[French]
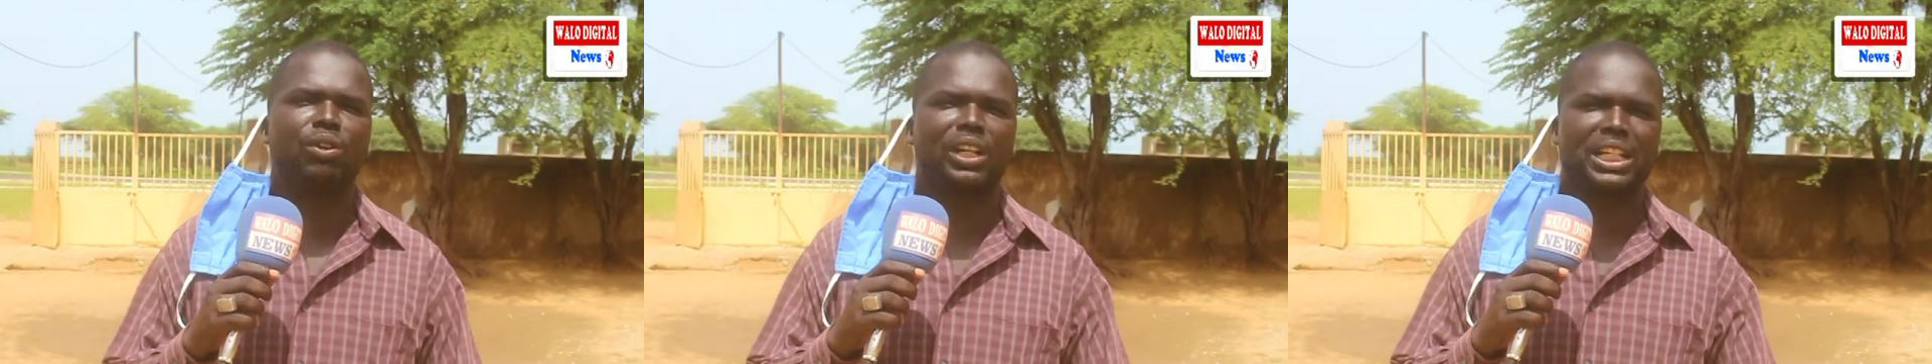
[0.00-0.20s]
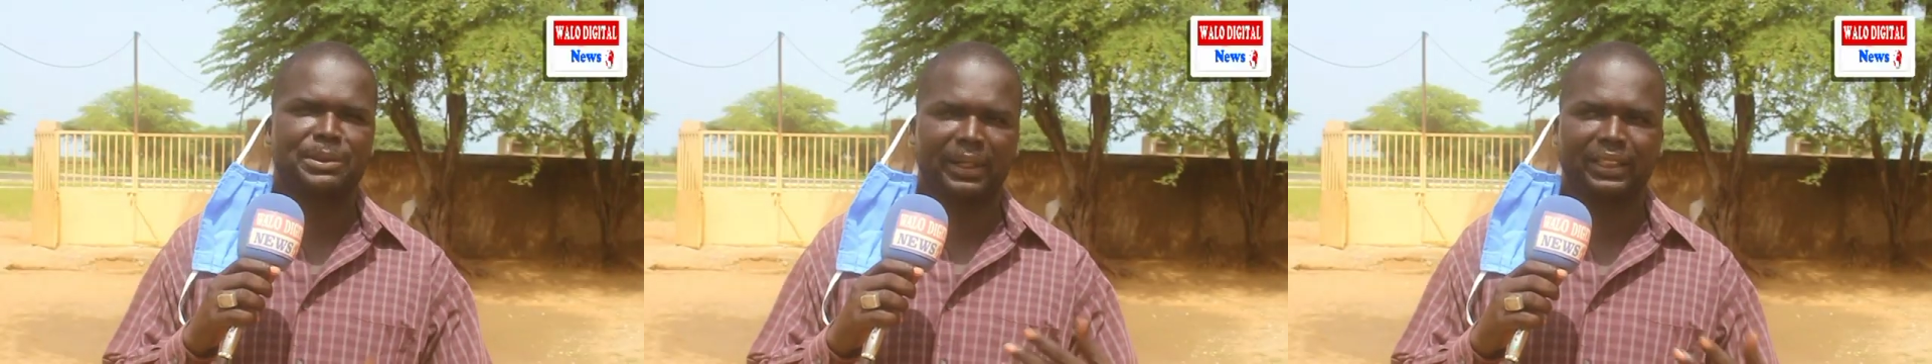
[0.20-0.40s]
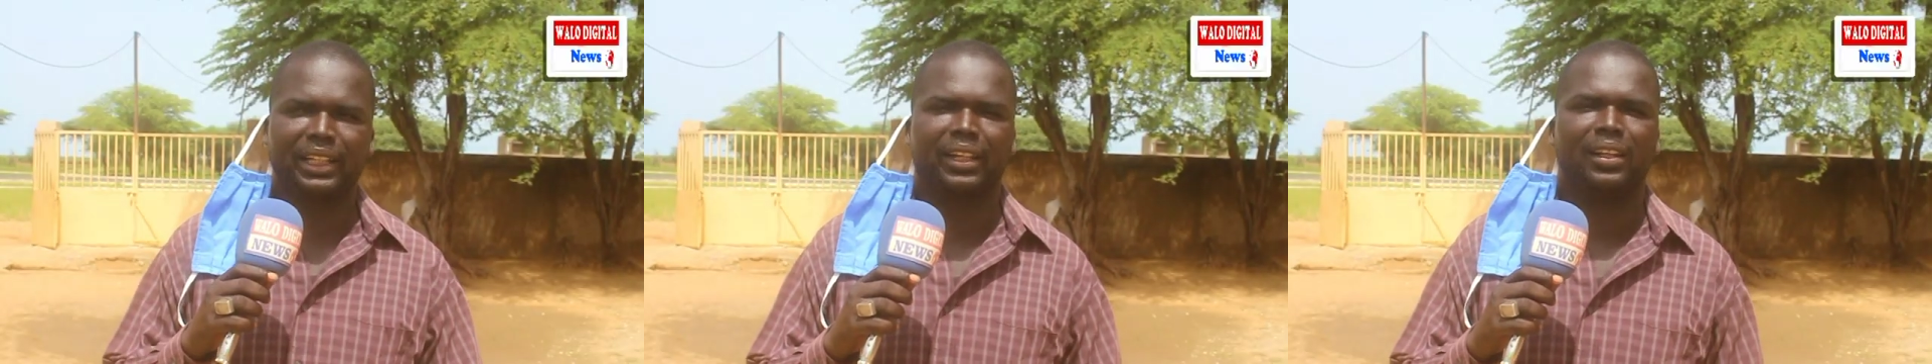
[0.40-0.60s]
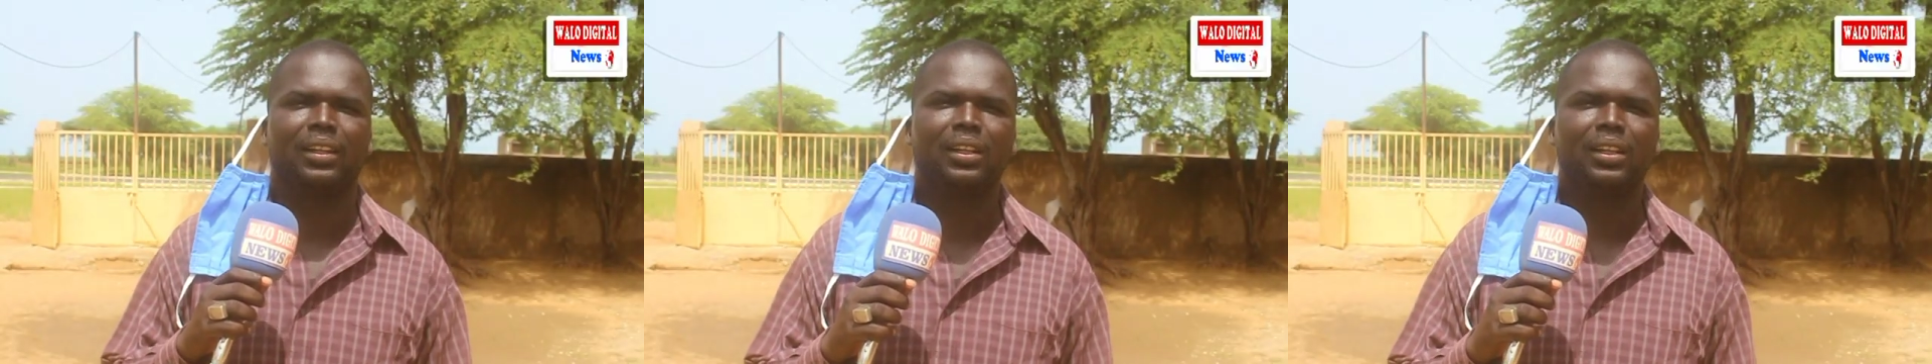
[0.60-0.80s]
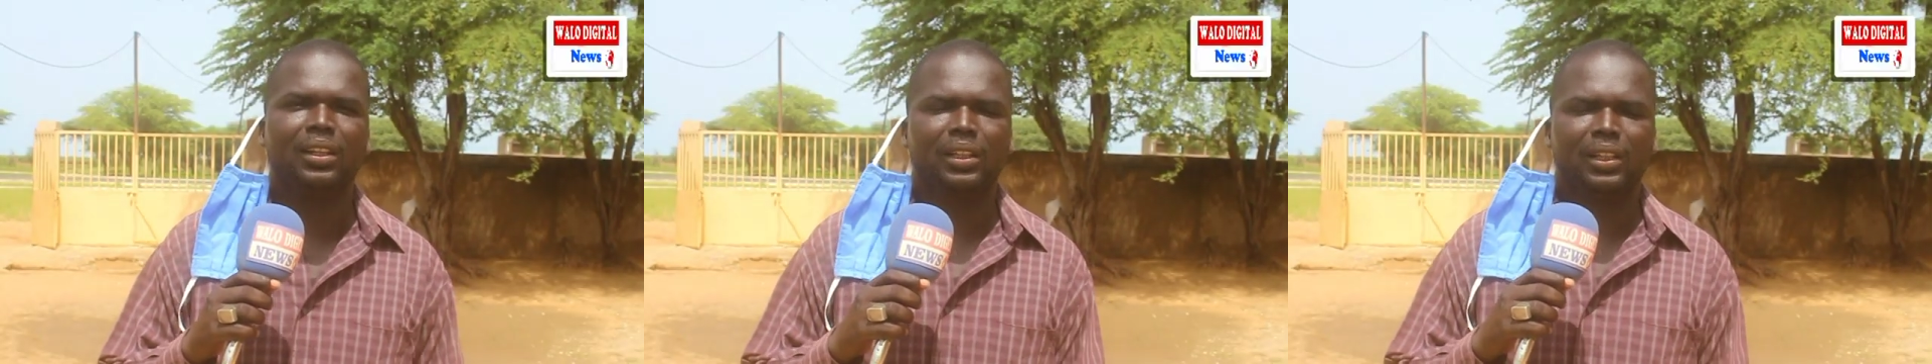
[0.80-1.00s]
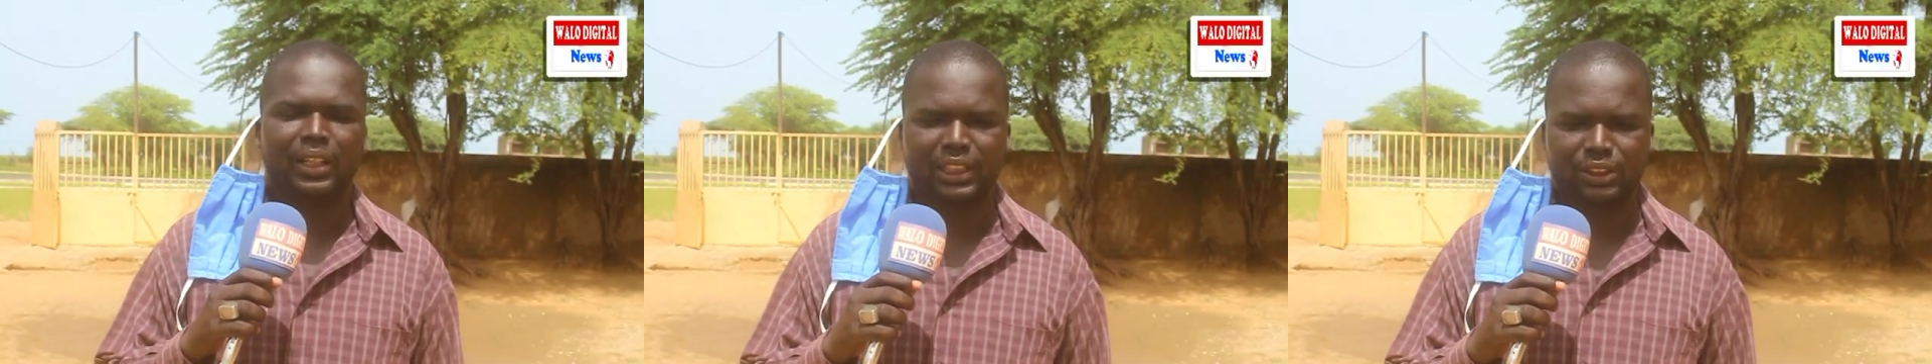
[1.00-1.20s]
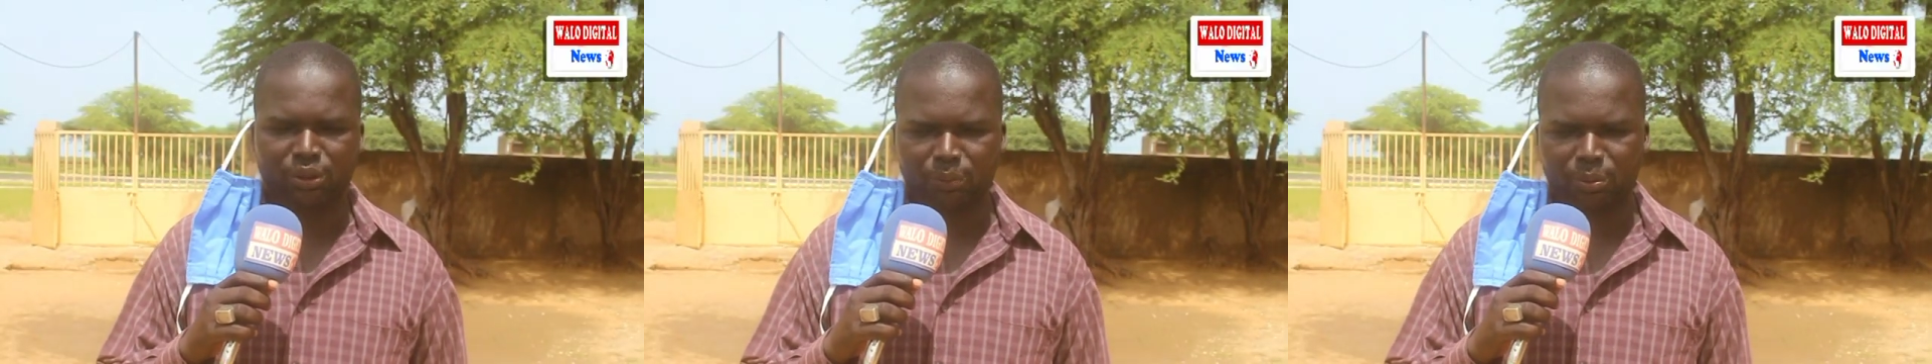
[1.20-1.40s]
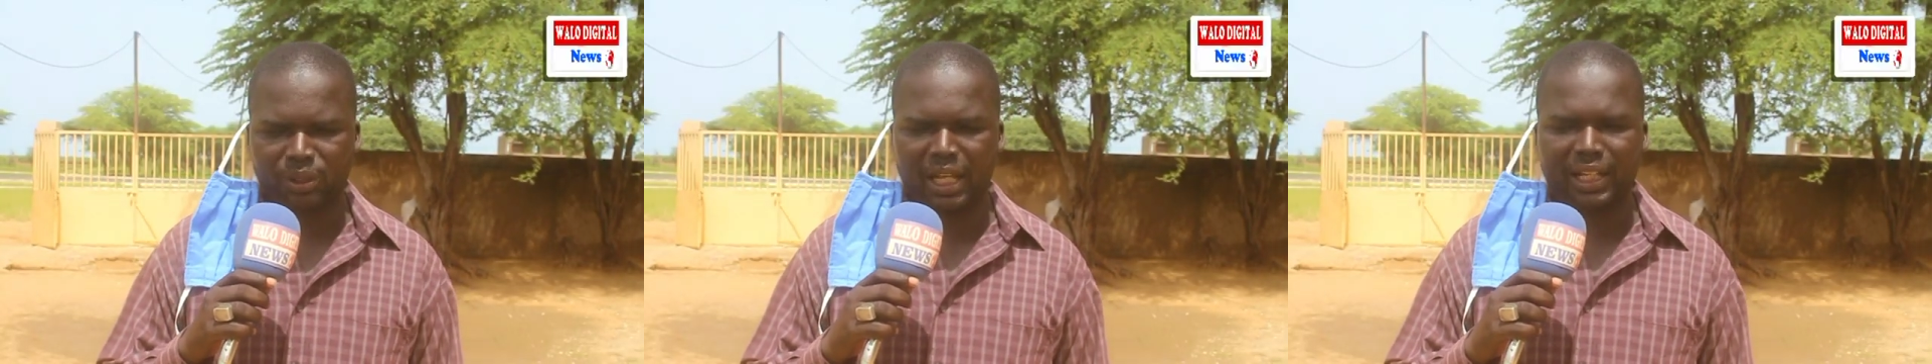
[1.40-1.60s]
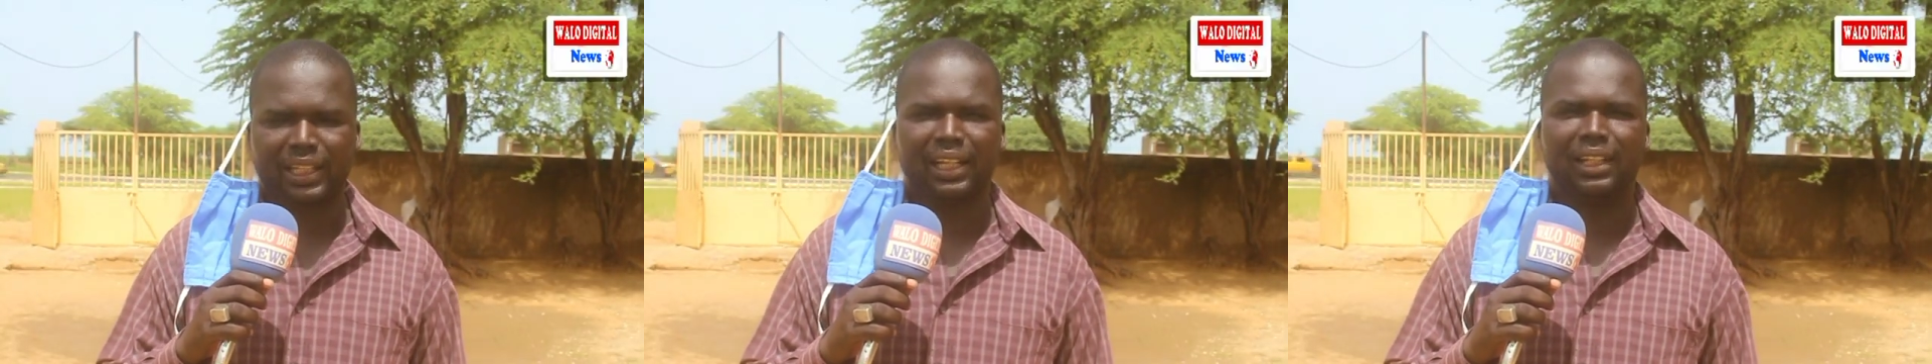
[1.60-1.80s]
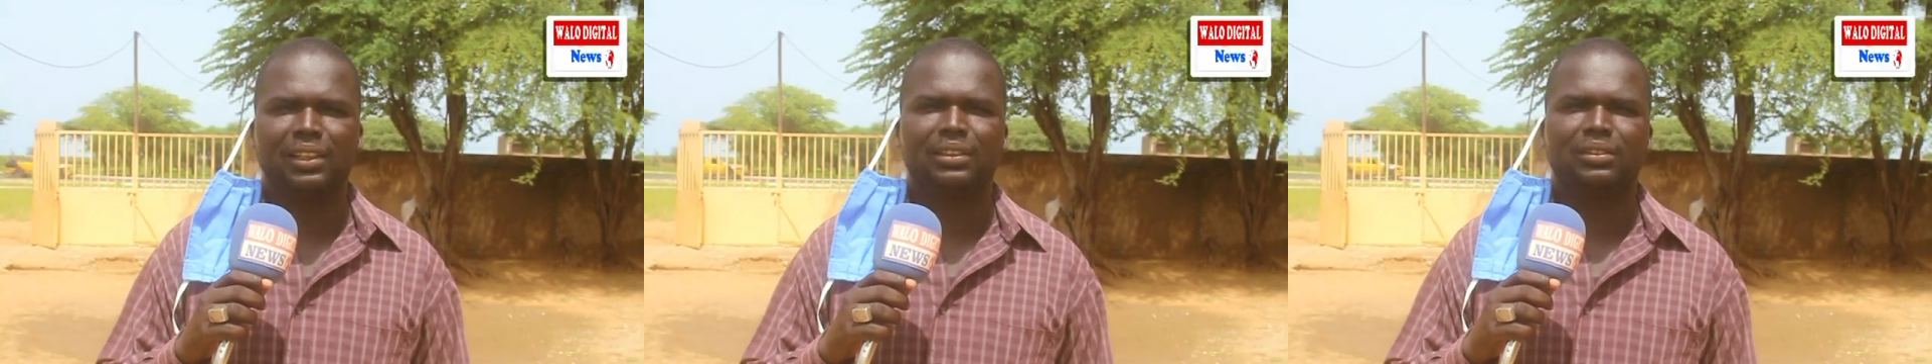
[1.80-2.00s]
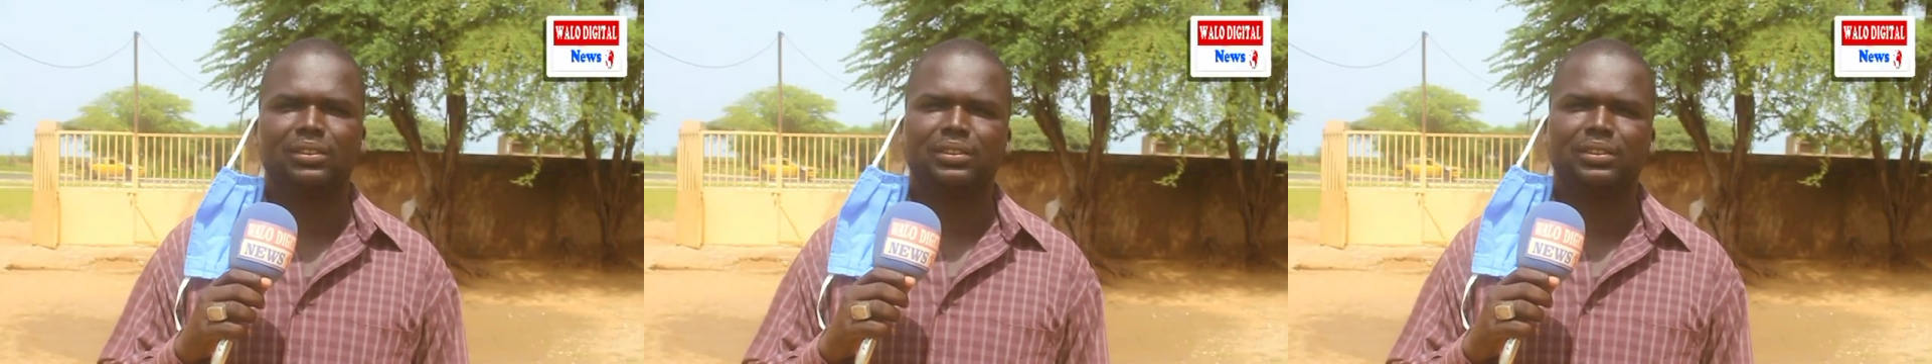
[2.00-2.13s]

l'ont respecté. Raison pour laquelle,